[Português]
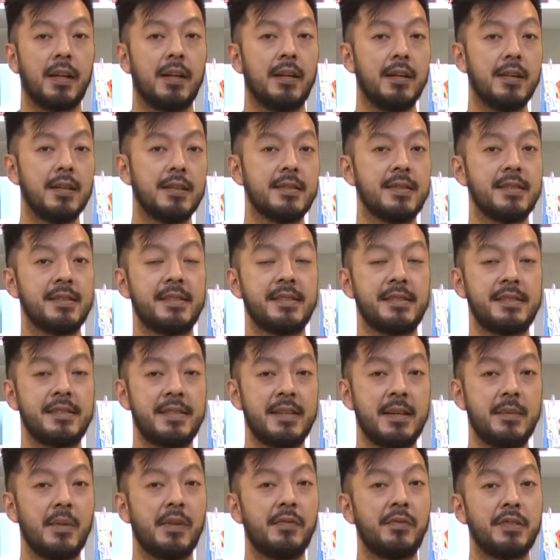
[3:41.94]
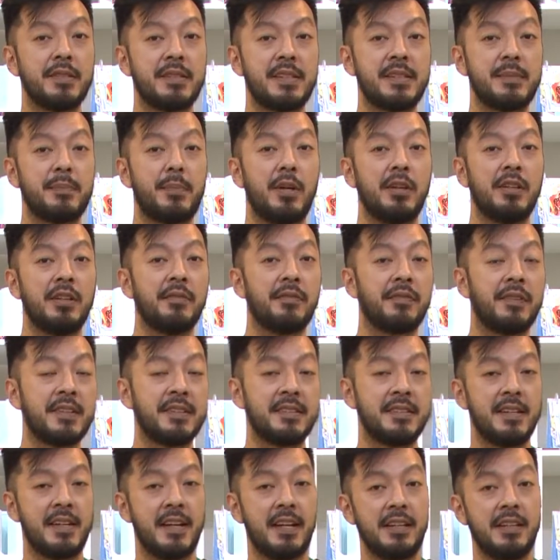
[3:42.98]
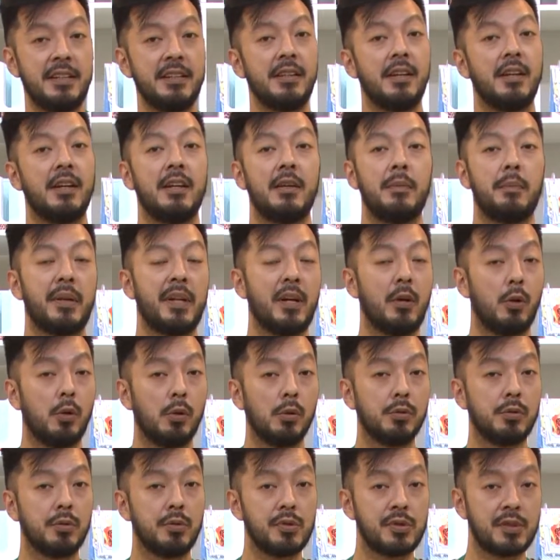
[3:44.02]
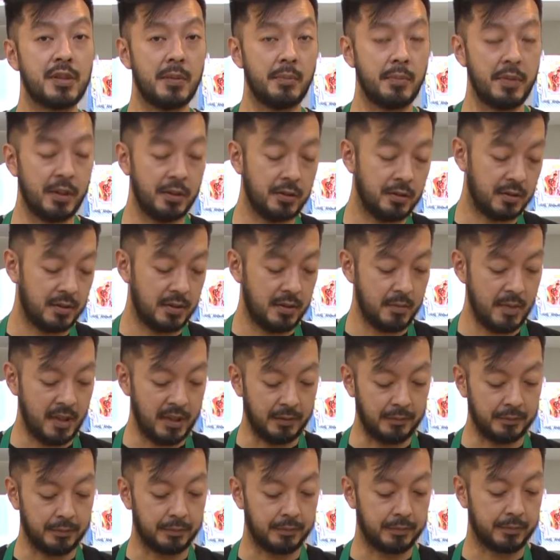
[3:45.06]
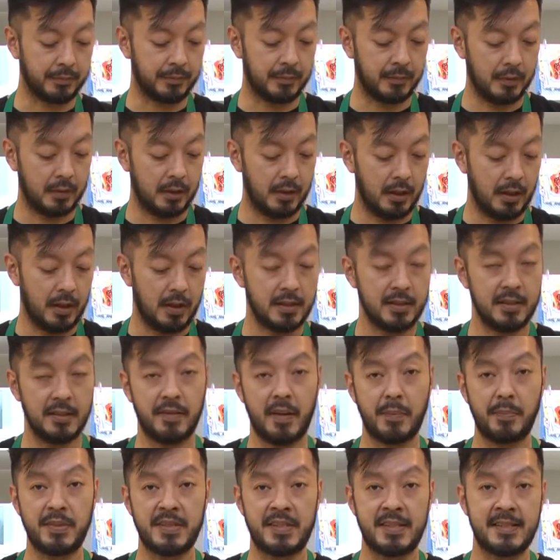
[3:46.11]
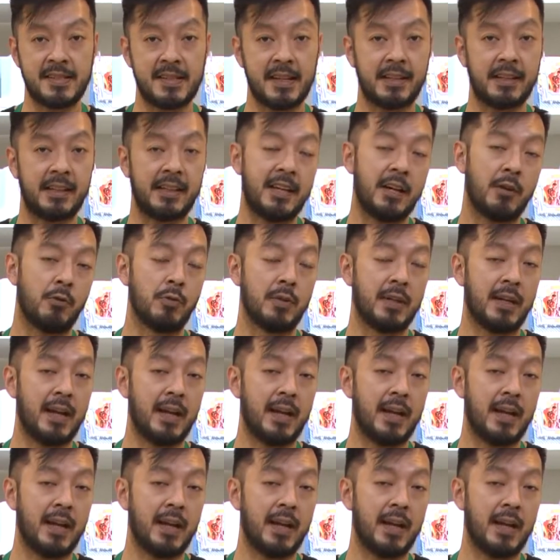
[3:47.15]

Esse sistema vocês podem fazer aí para outros tamanhos também. Você vai precisar criar um